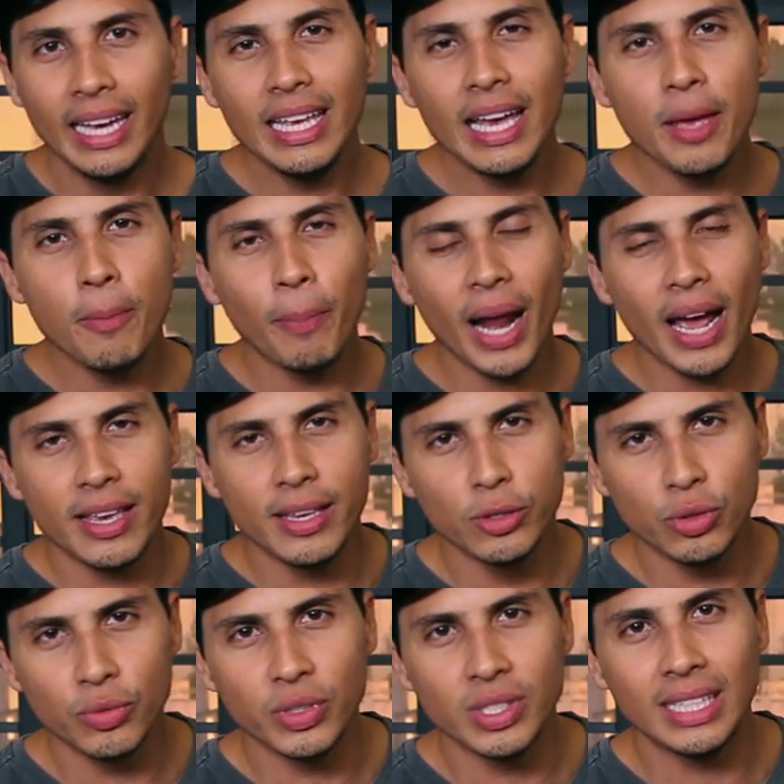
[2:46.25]
E aí, para
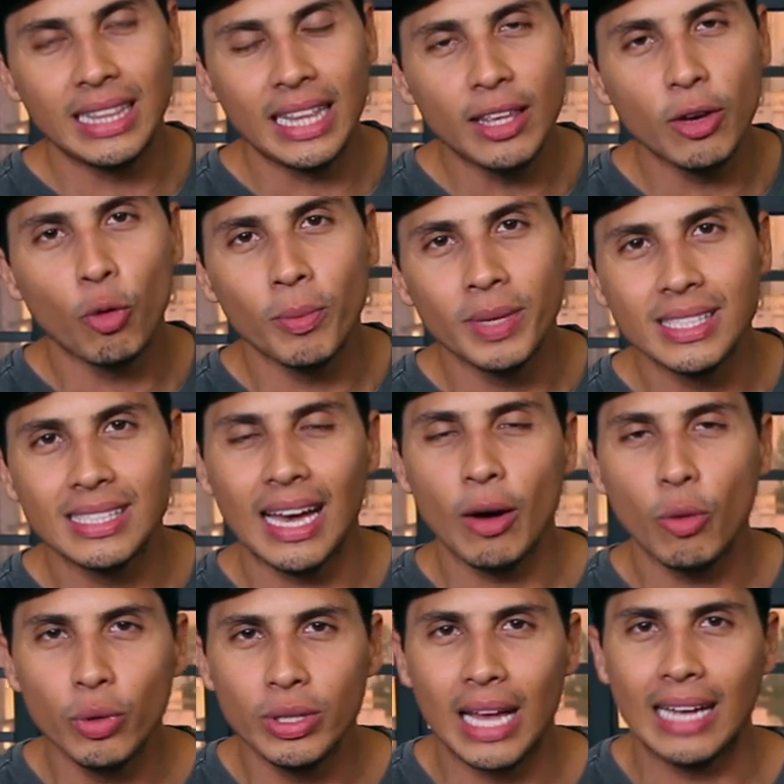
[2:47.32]
isso, você tem que começar a
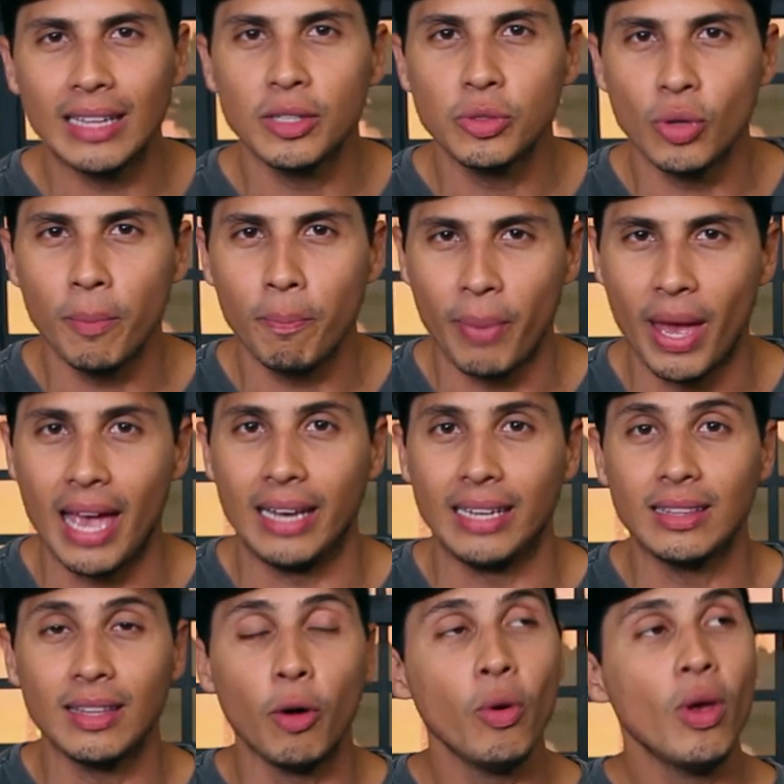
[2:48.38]
cuidar da sua pele.
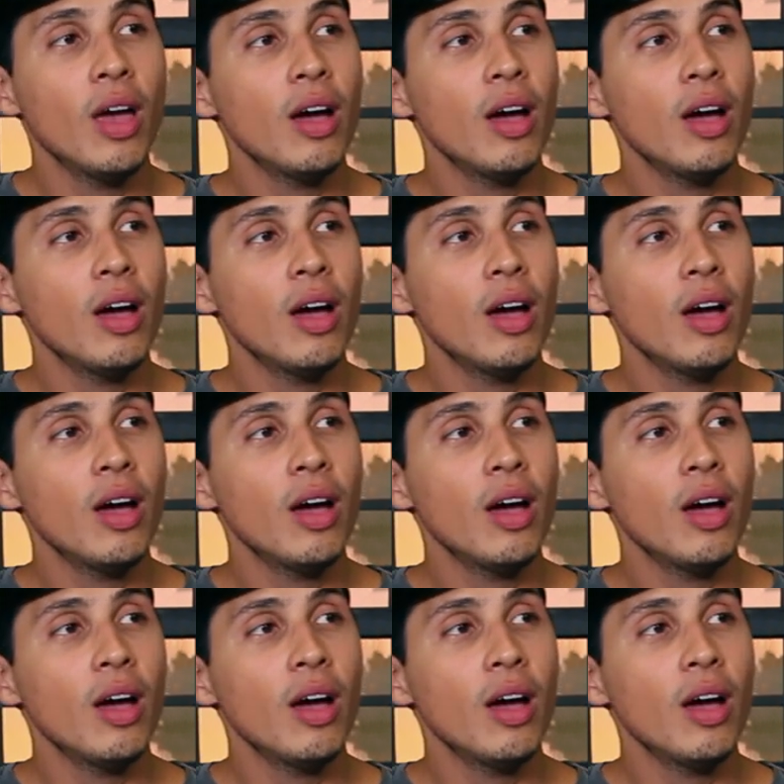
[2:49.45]
Então,